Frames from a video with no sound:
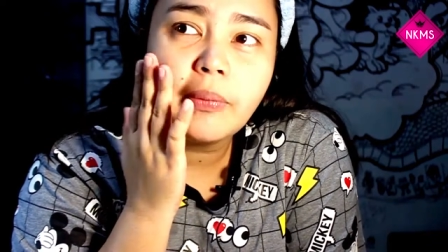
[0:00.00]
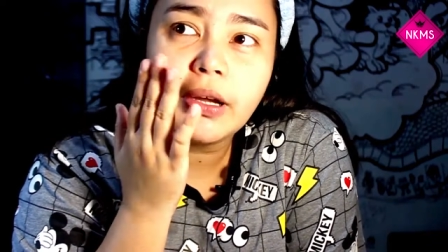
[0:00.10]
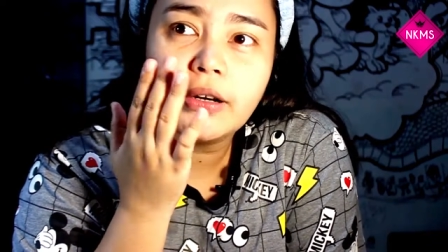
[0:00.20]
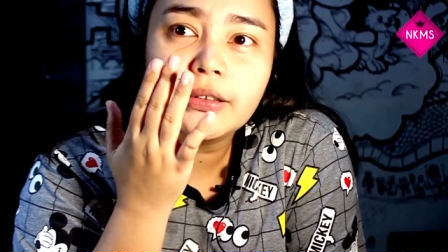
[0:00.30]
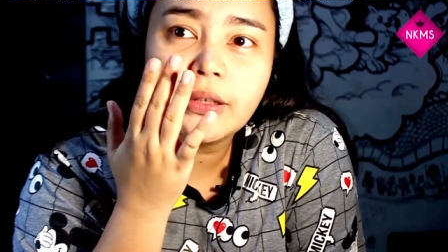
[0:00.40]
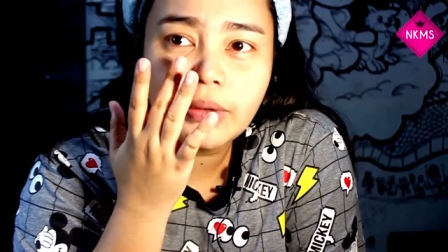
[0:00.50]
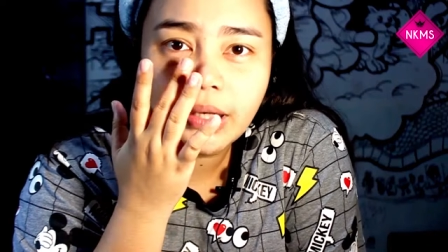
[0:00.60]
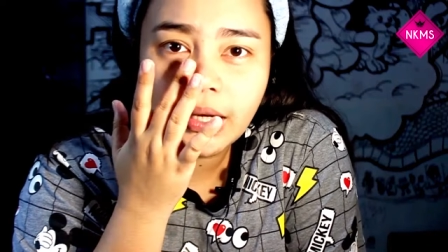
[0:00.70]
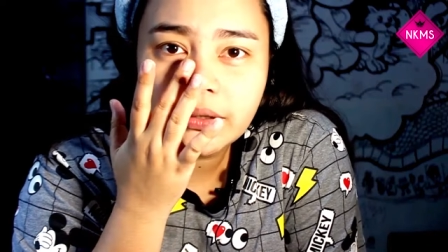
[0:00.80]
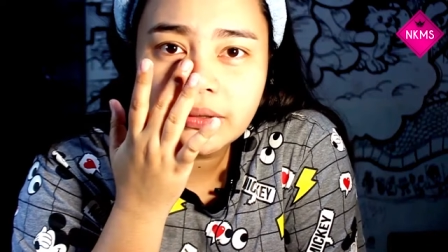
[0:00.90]
Parang
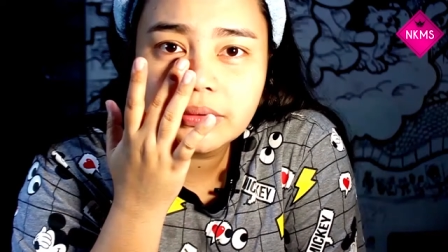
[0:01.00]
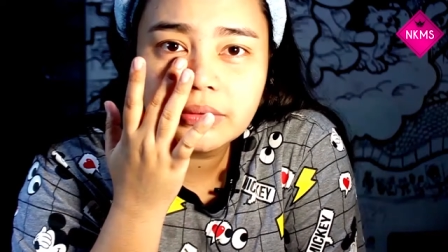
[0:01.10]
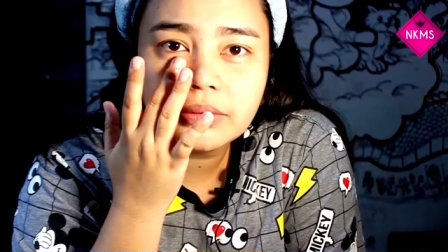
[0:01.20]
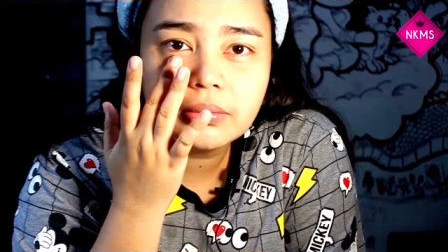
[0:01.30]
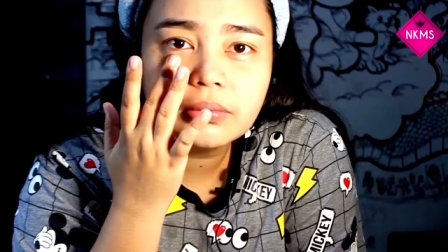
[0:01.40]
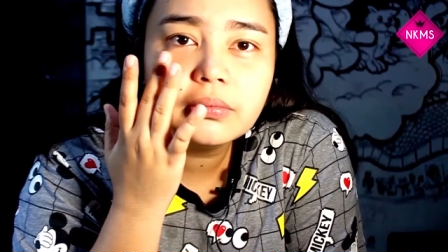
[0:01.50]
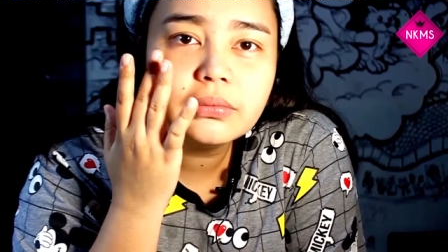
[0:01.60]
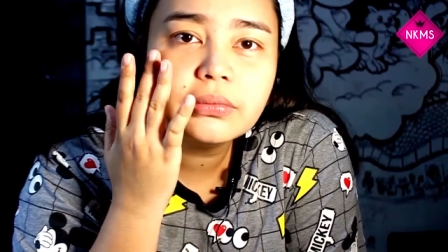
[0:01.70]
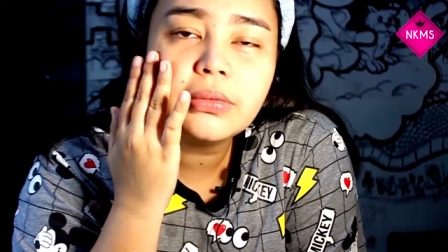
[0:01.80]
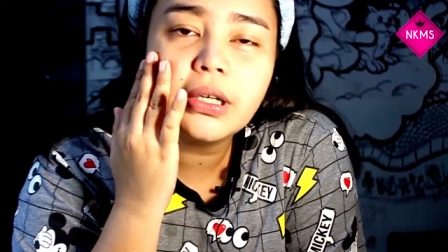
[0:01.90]
nawala yung
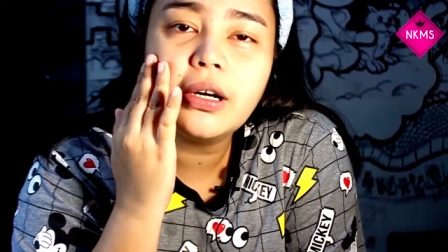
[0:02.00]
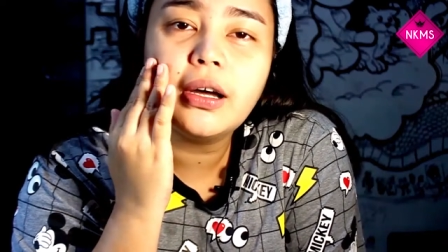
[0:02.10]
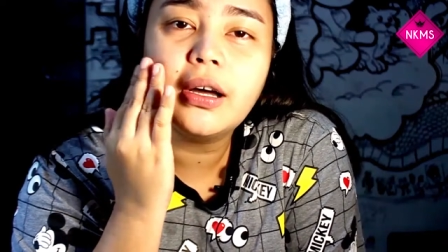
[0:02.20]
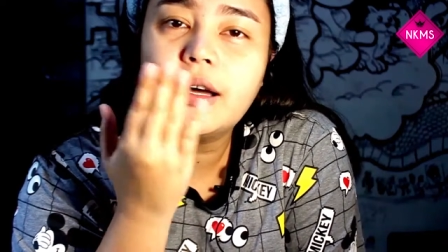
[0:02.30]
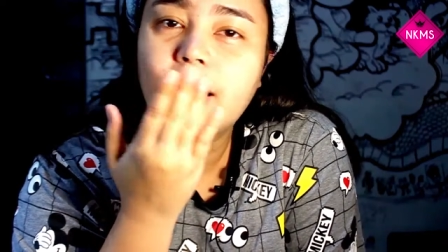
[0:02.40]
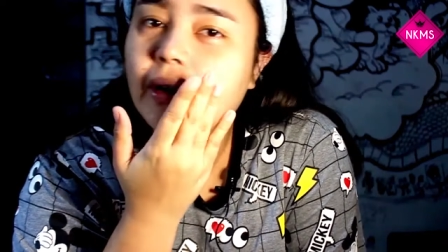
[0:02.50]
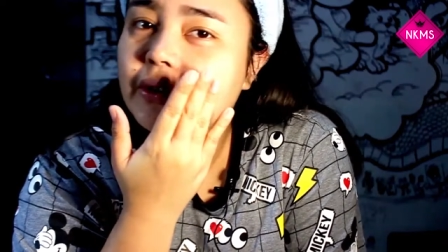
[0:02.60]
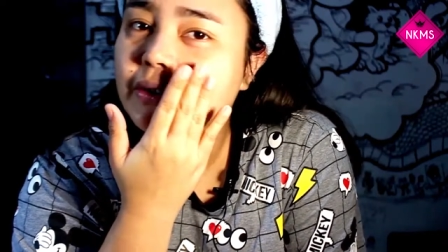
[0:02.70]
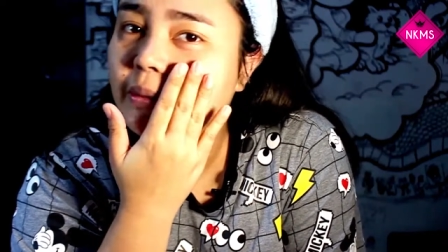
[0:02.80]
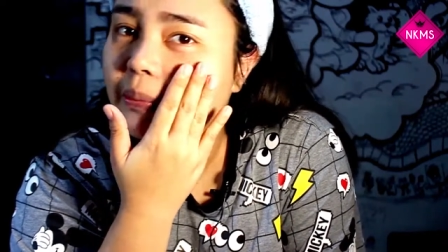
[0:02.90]
mga
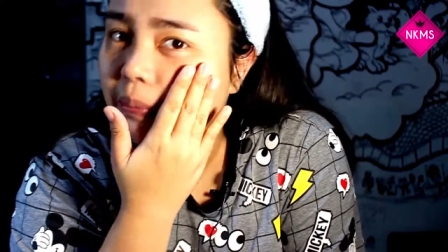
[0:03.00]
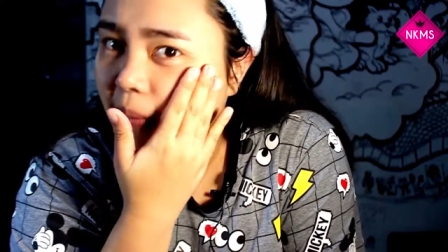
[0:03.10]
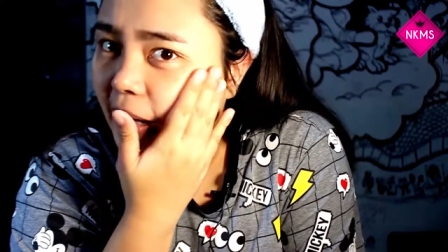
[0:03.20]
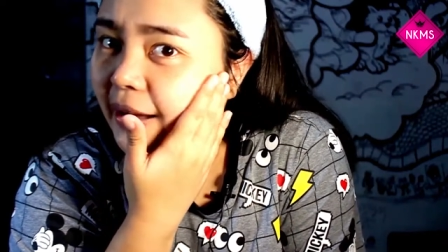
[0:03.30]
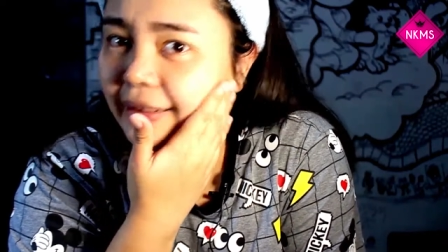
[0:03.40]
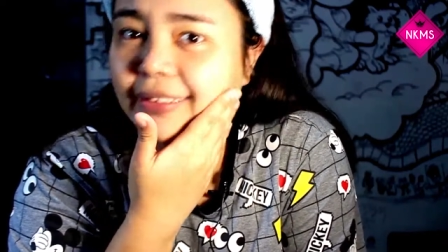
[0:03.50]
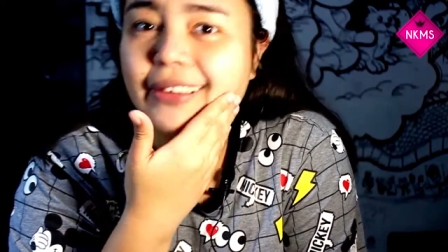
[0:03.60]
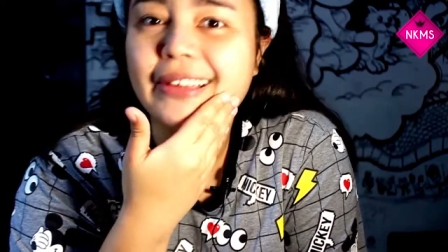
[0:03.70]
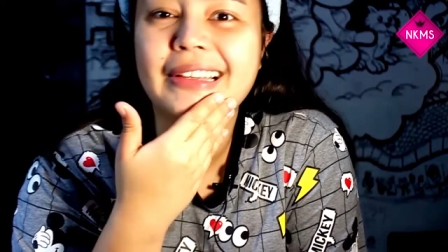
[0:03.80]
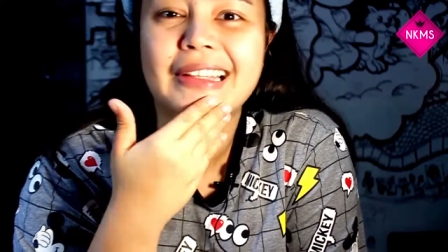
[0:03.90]
sumpa,
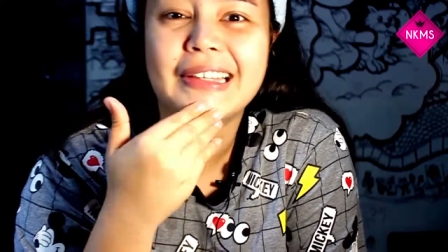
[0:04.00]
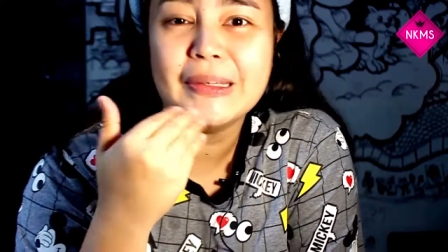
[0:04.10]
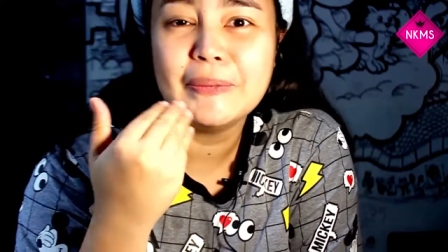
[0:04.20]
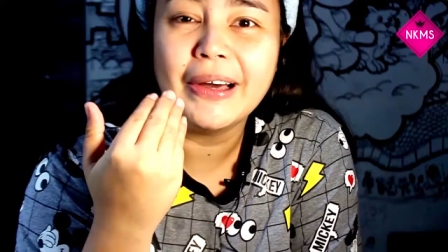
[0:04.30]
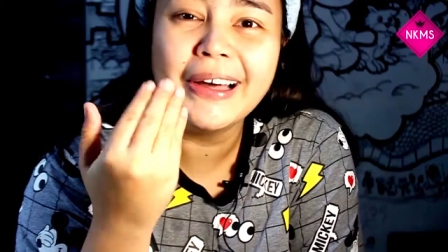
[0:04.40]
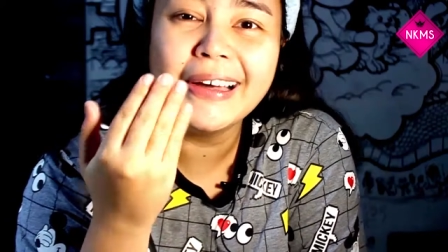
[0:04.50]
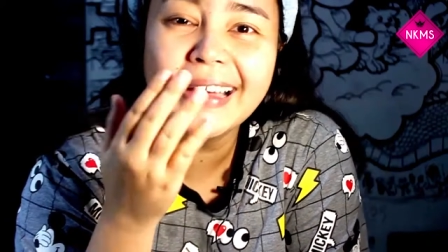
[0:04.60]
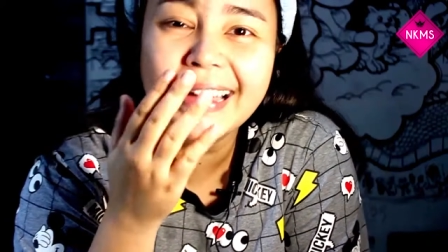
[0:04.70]
hindi ba?